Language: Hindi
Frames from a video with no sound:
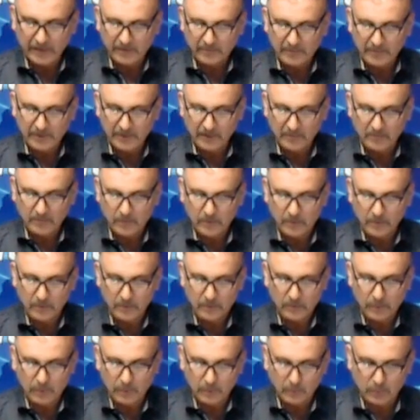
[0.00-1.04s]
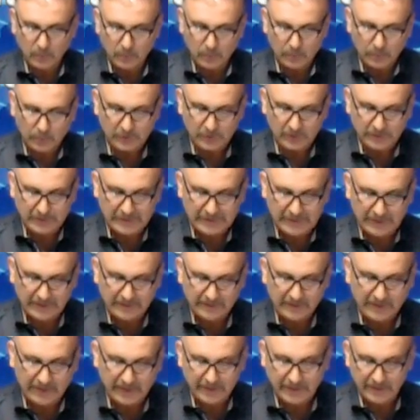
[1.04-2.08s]
अजम ने मुल्क को पोलियो से निजात
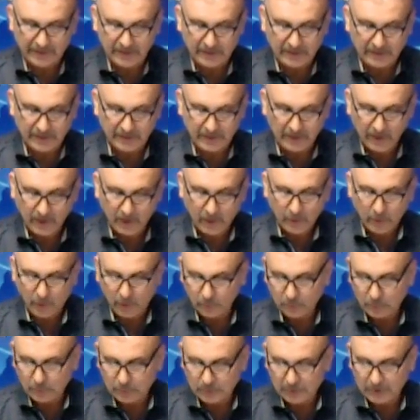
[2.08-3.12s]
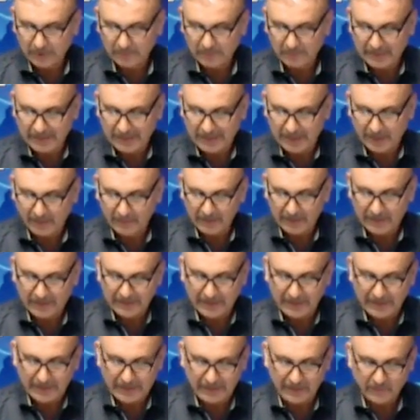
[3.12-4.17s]
दिलाने के लिए खसूस बिल एंड
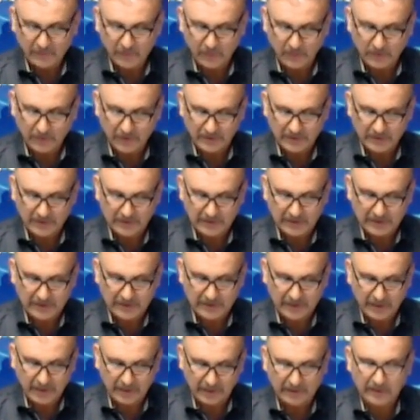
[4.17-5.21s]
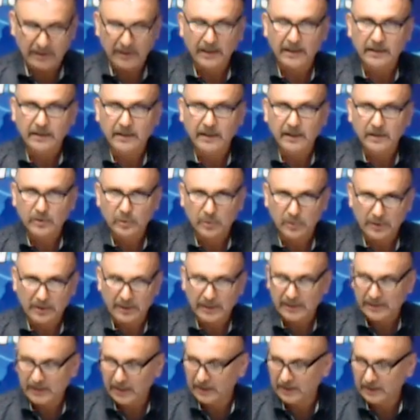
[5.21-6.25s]
मेलिंडा गेट्स फाउंडेशन की शराकत दारी का
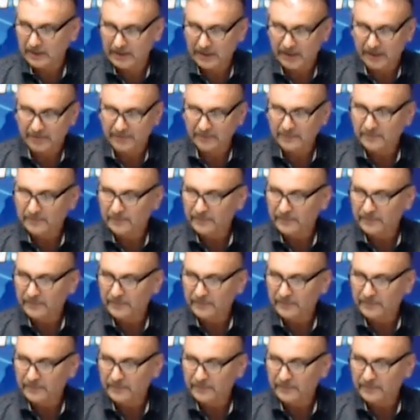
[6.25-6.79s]
शुक्रिया अदा किया